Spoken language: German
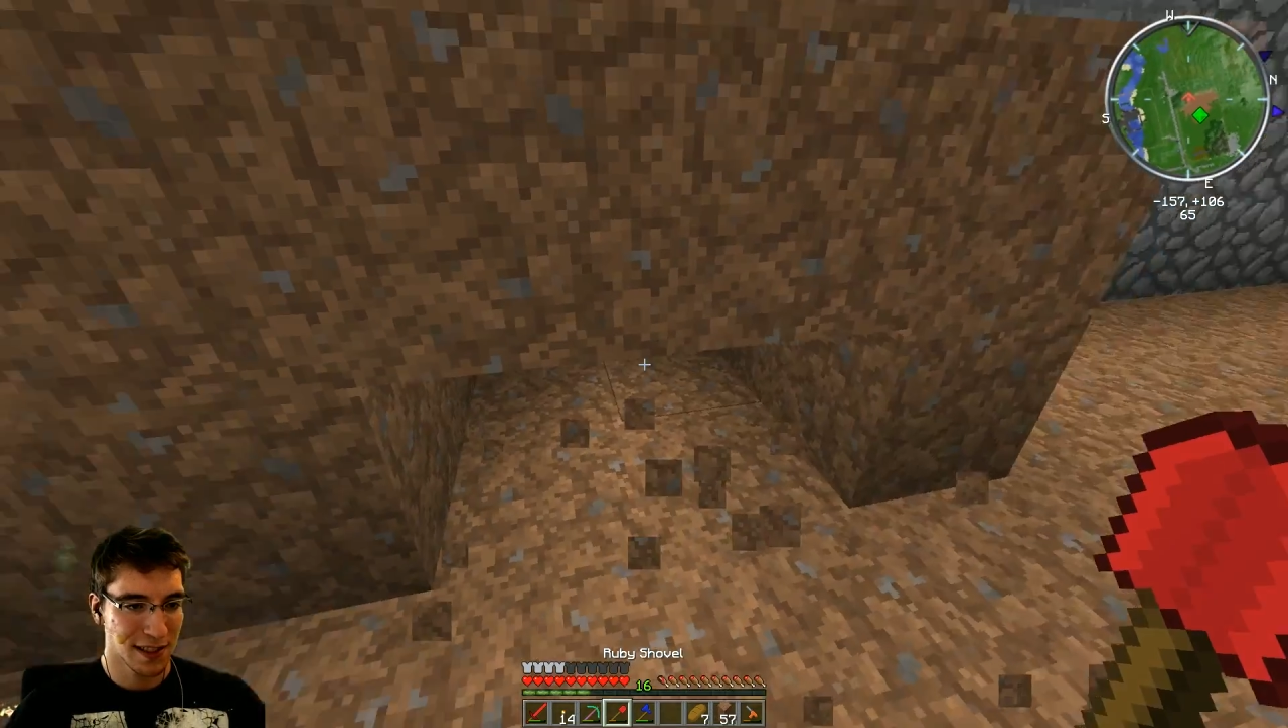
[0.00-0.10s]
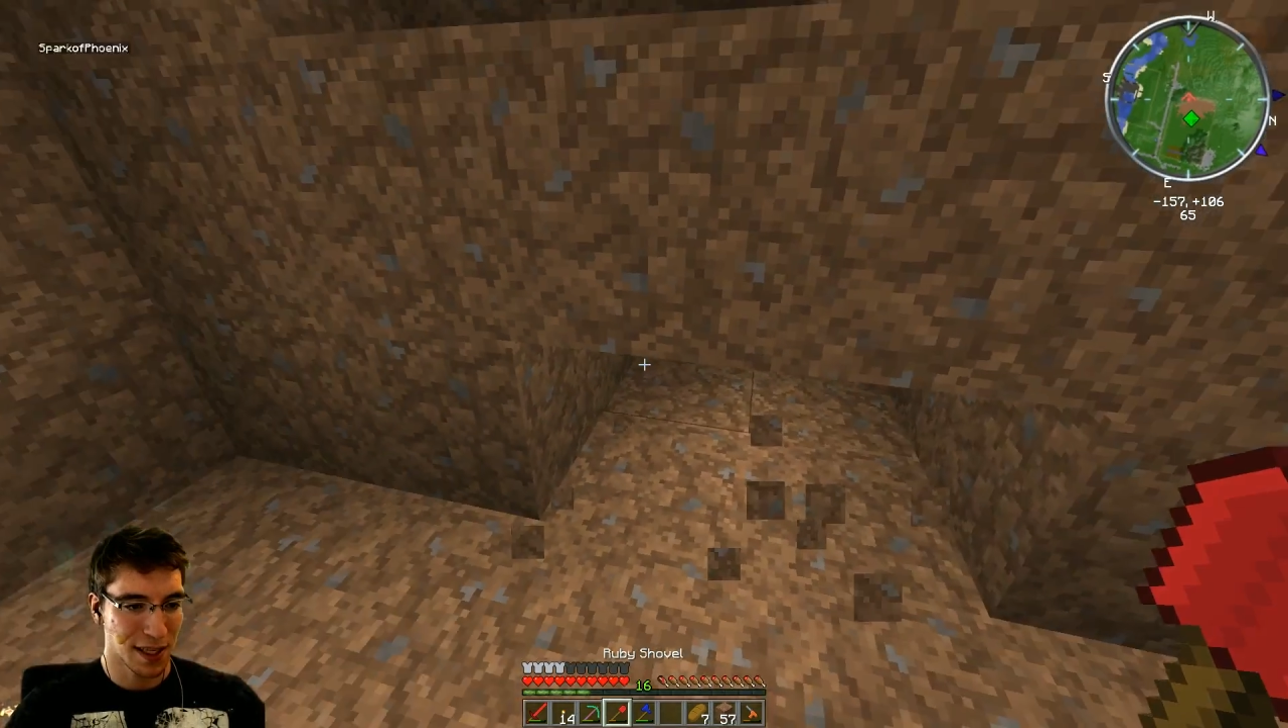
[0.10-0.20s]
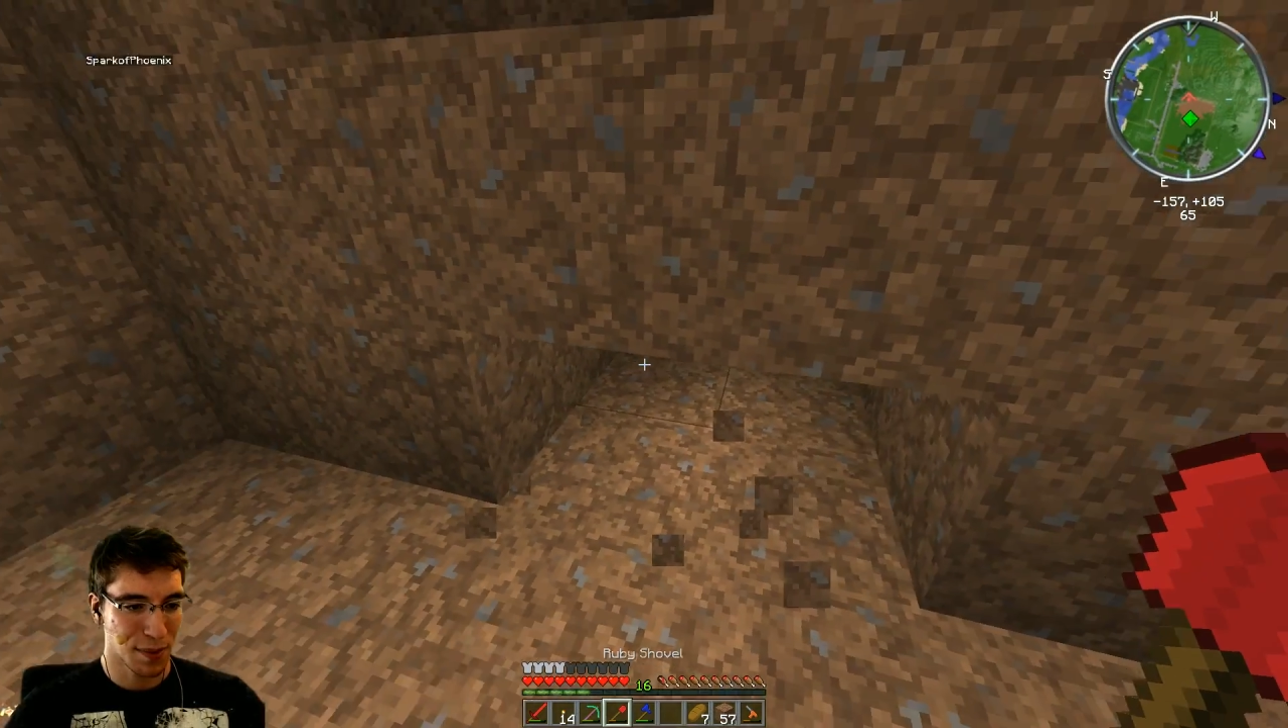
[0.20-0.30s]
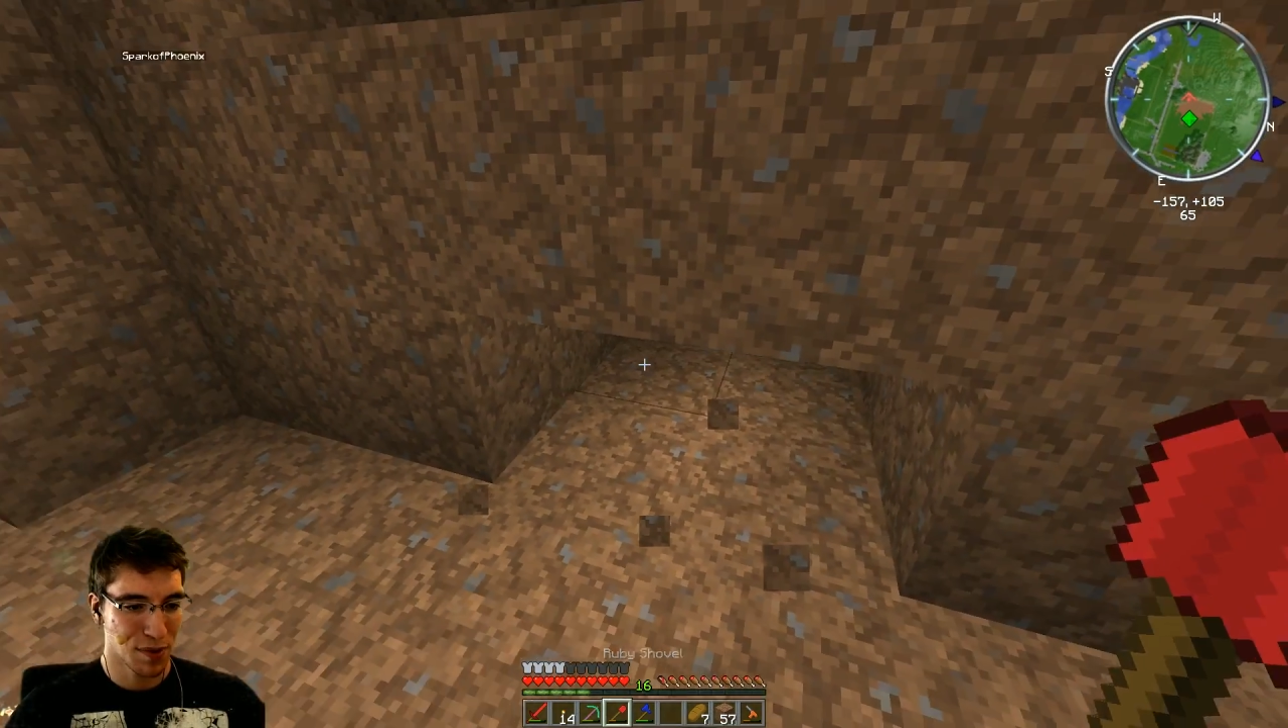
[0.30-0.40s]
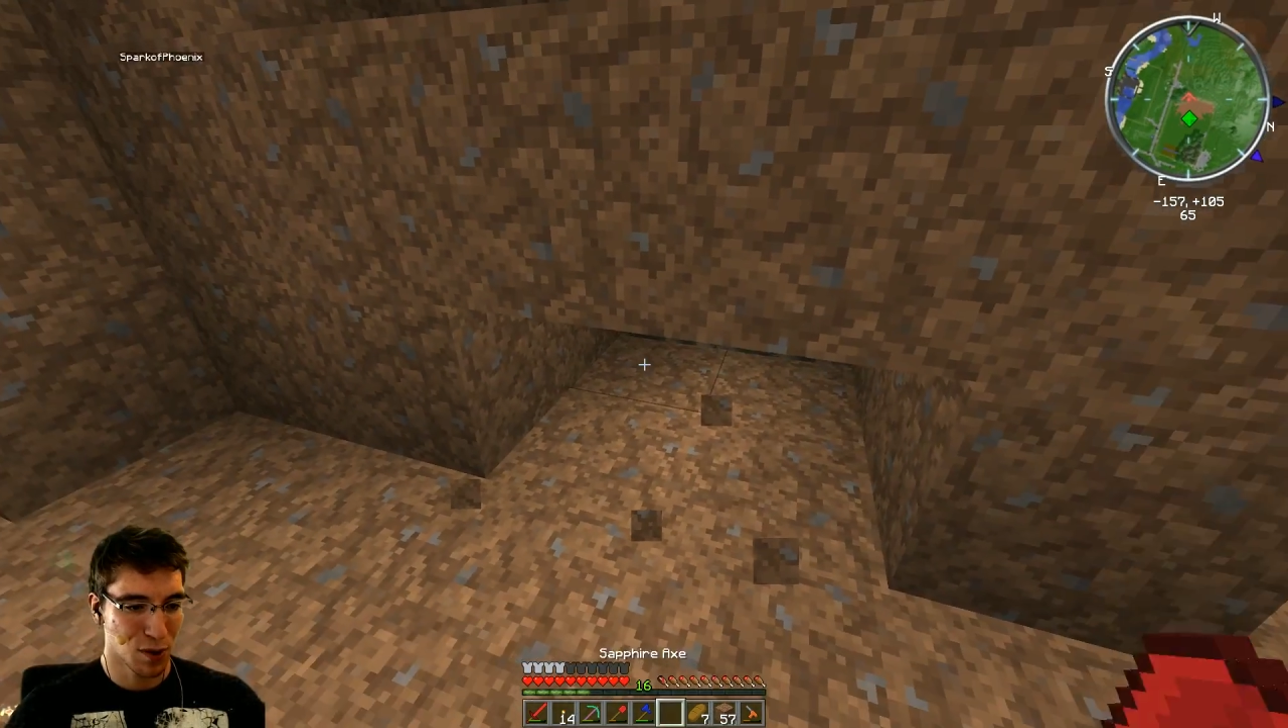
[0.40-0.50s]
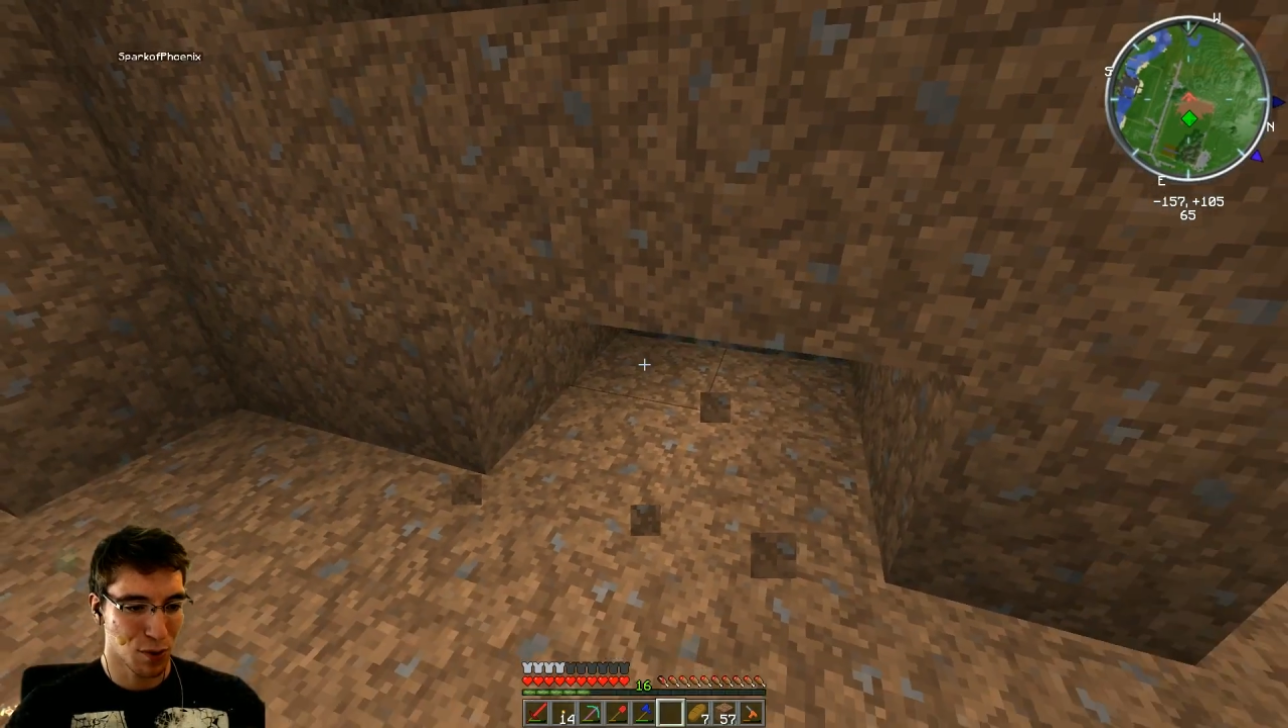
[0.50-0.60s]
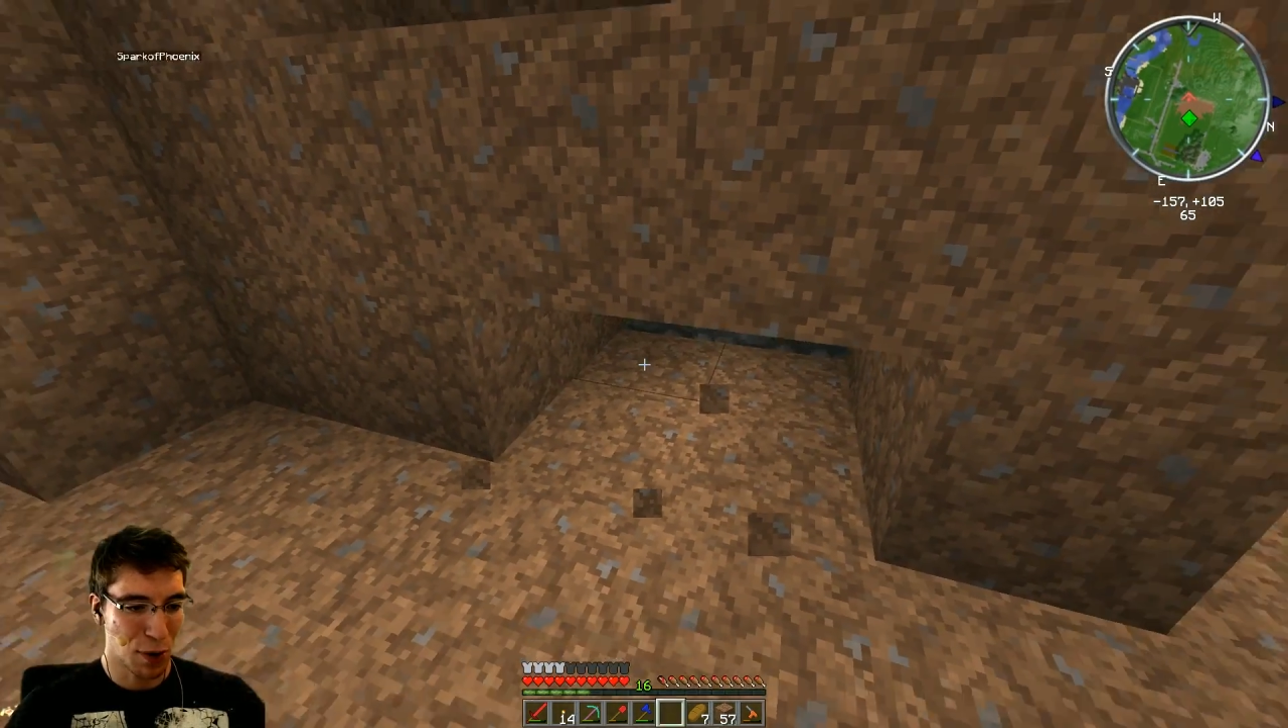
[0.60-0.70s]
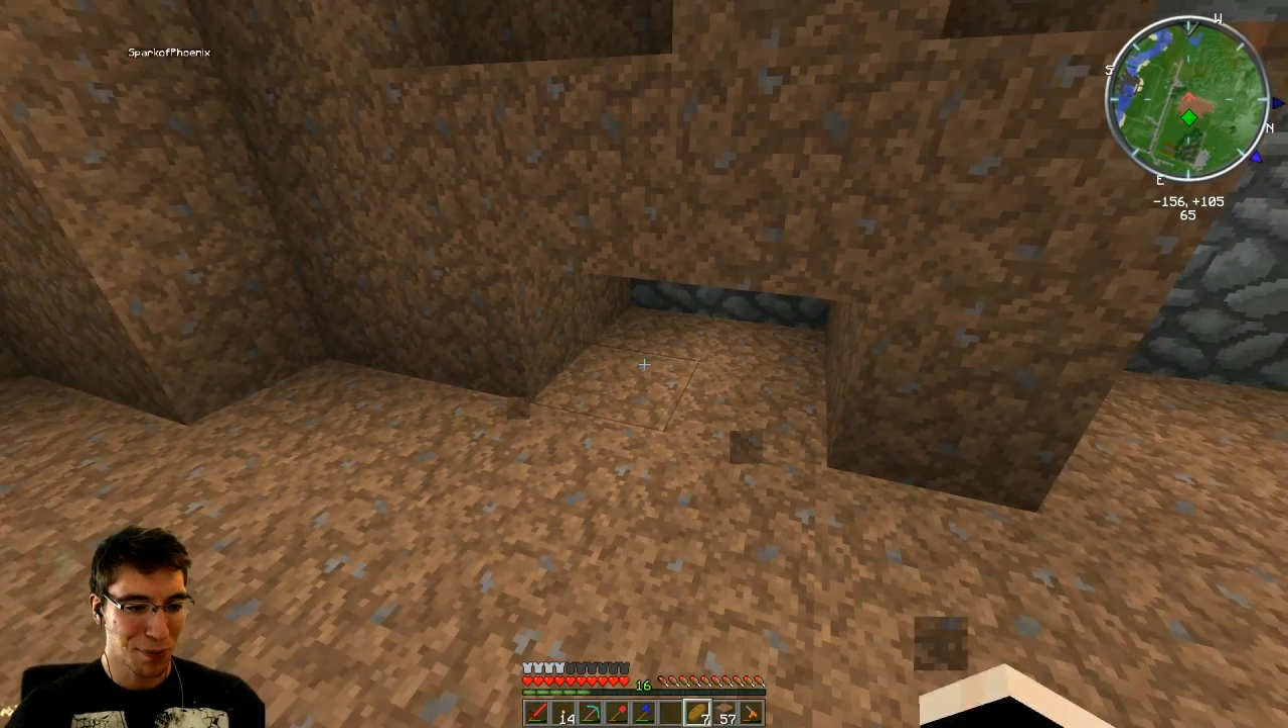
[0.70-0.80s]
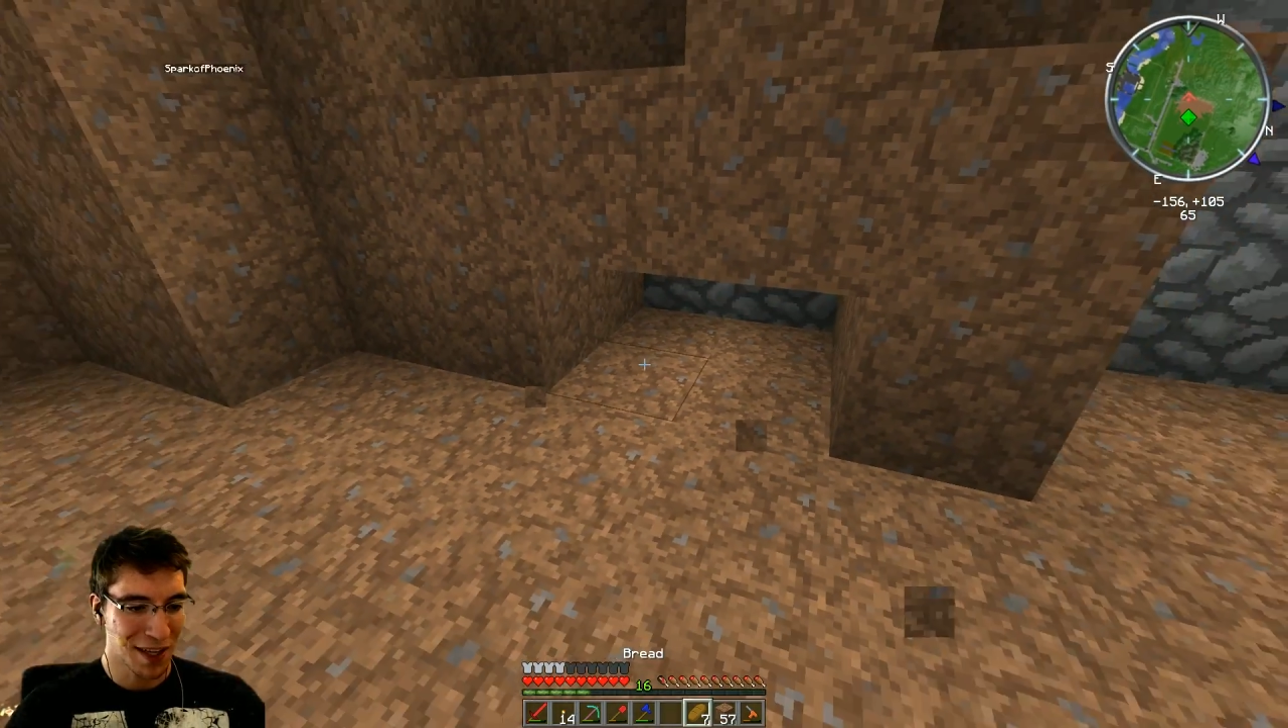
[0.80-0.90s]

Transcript: Ich habe nämlich noch überhaupt